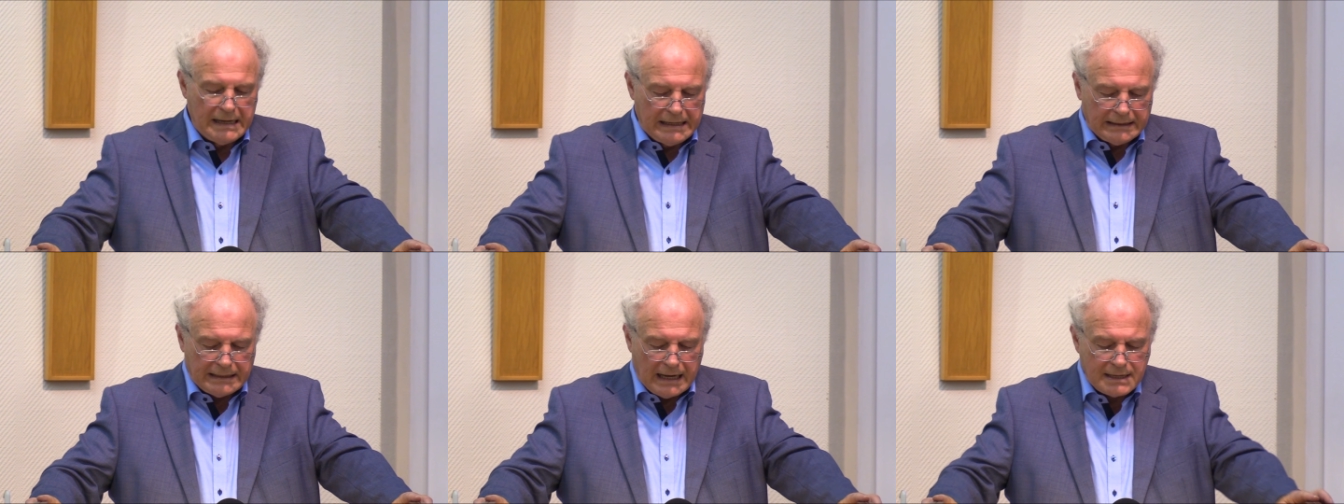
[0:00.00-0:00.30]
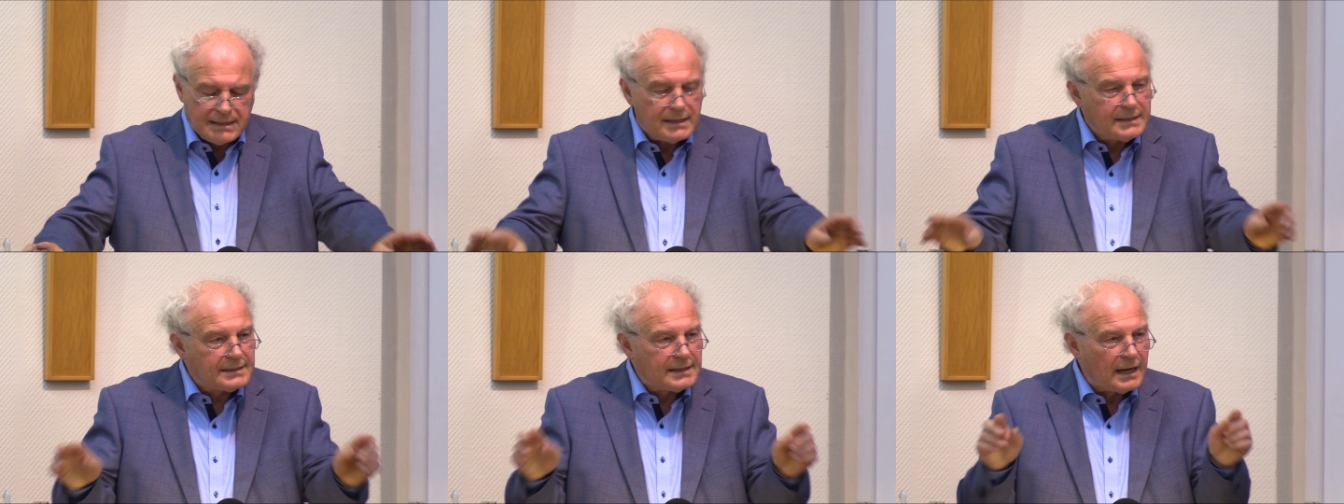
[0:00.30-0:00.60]

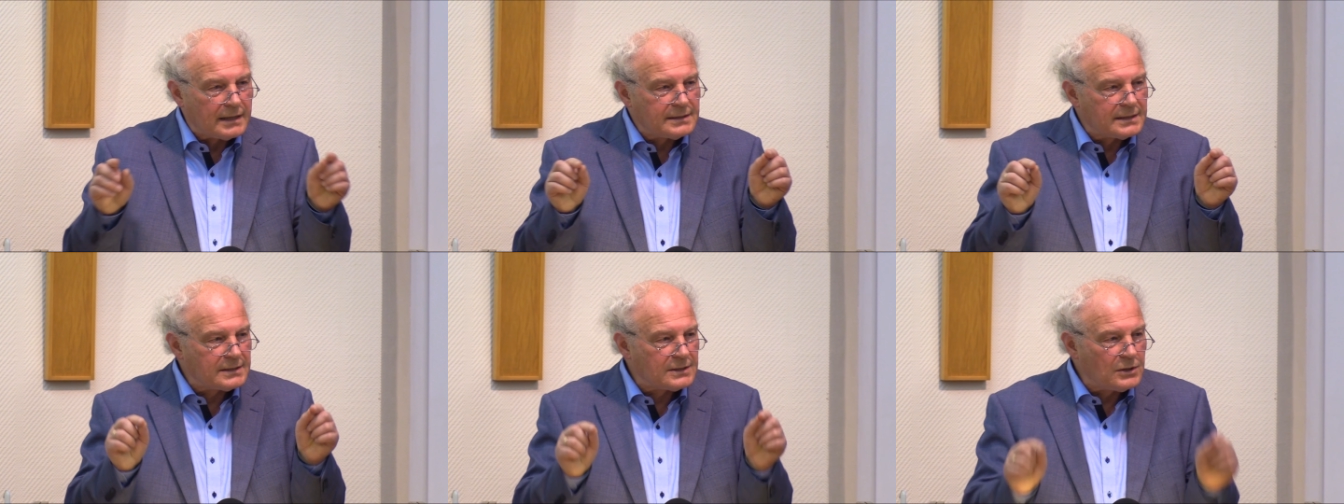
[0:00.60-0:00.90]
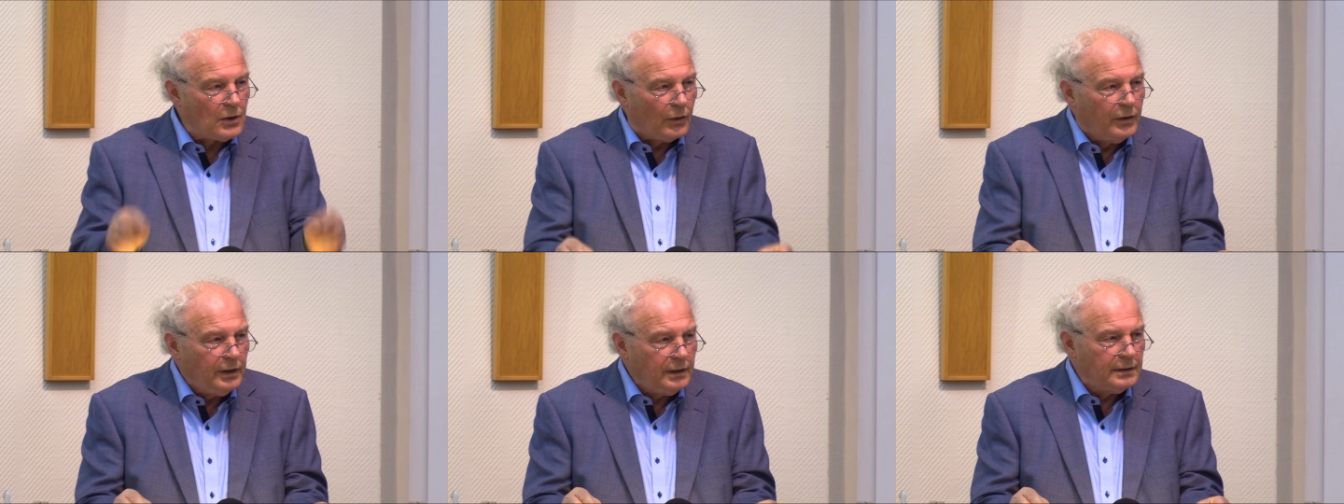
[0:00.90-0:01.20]
Das ist das
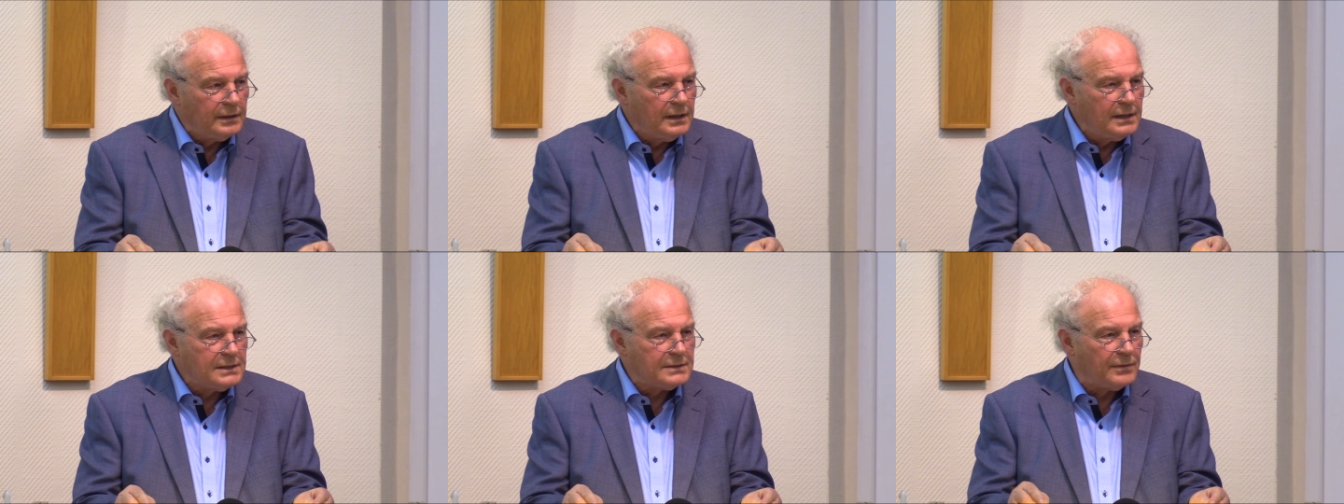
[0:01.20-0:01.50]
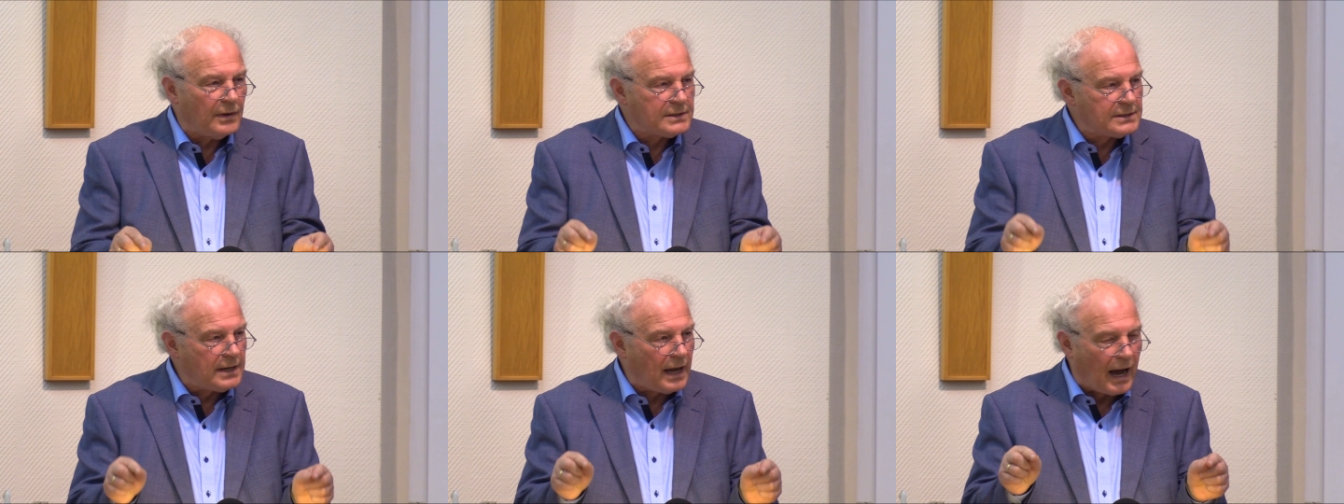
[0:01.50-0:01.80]
Zeugnis,
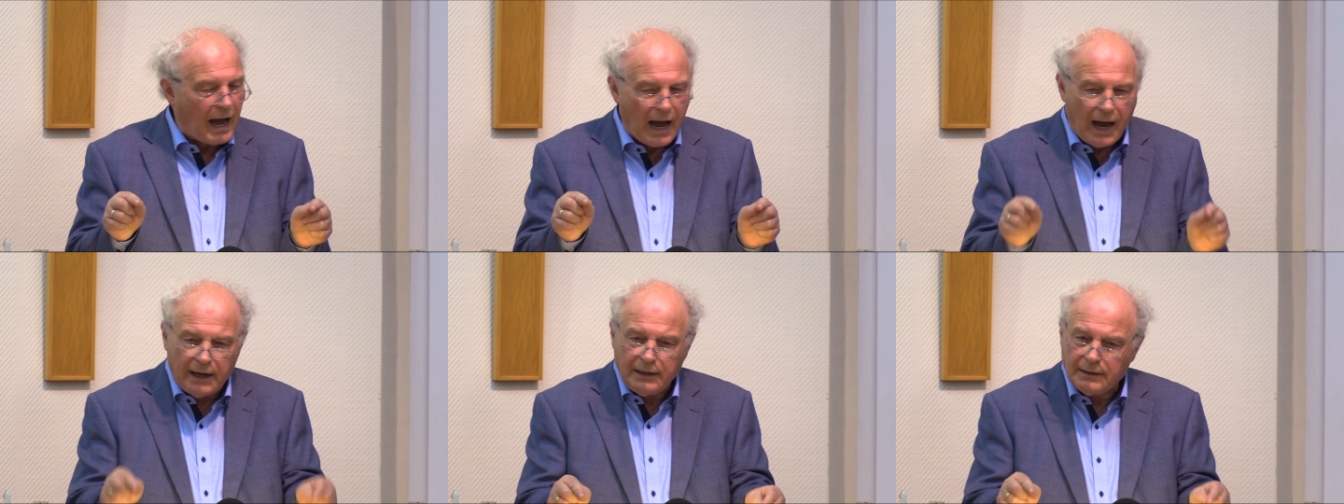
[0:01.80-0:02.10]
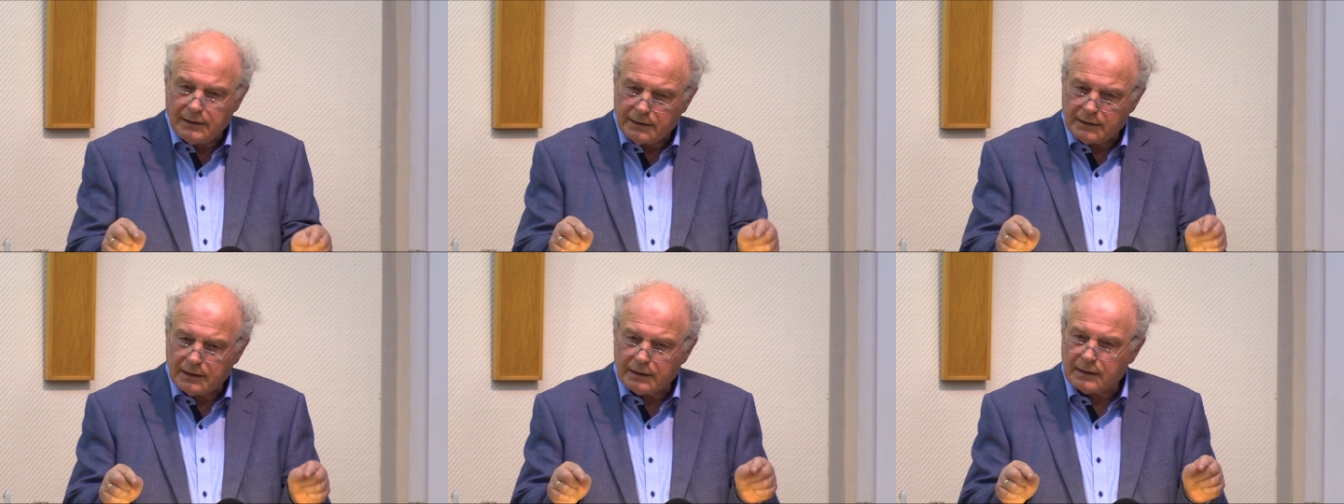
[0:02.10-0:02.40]
was der
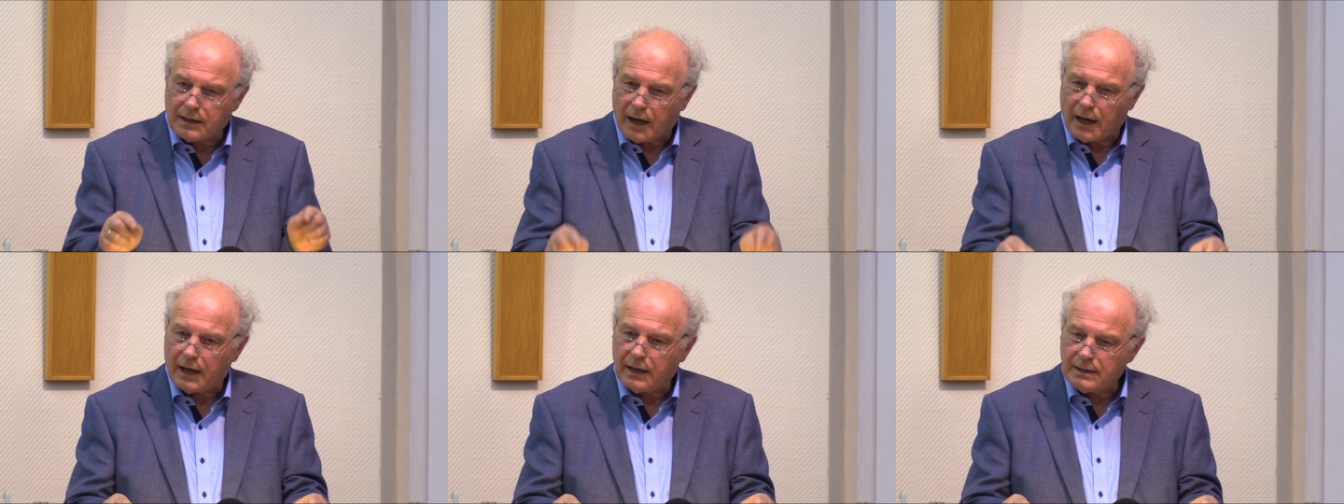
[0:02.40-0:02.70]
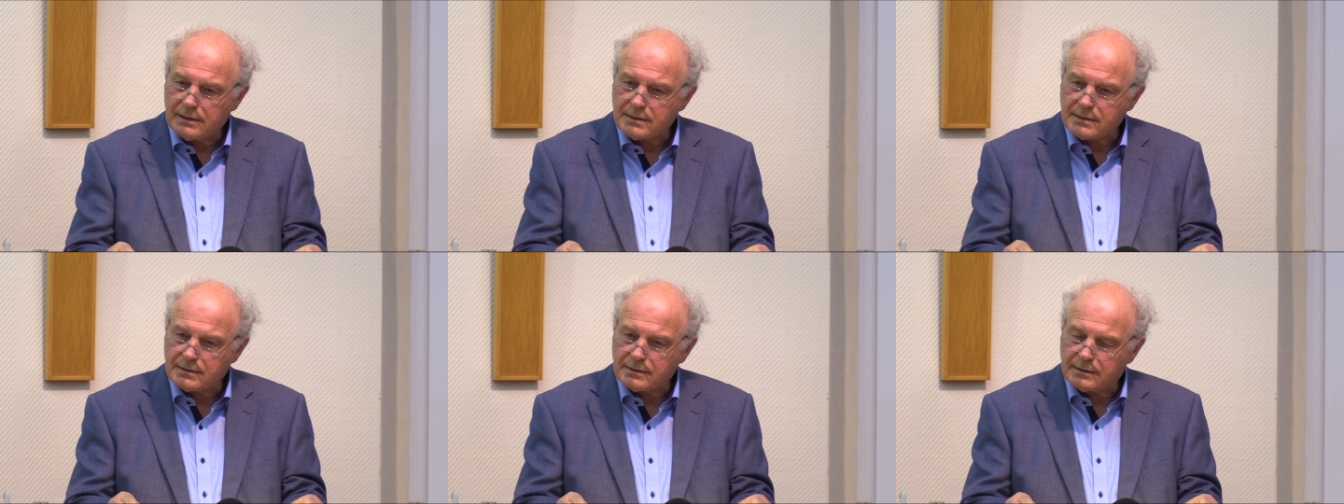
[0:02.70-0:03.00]
Heilige
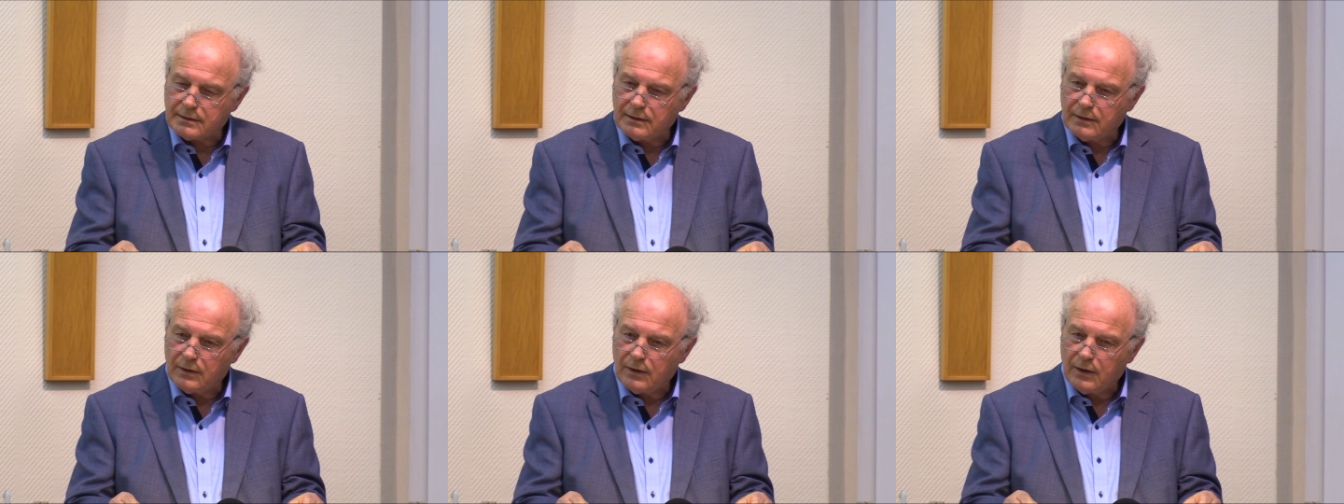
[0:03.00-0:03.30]
Geist